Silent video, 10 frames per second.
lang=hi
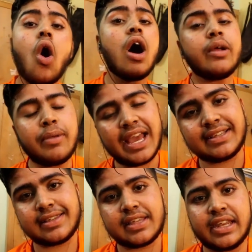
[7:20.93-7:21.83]
और भी
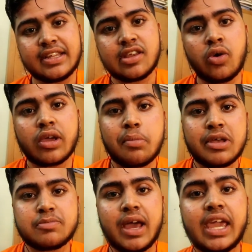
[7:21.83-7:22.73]
एक्सेसरीज है उनके
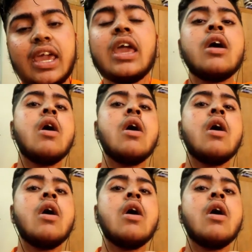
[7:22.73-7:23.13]
पास बाइक की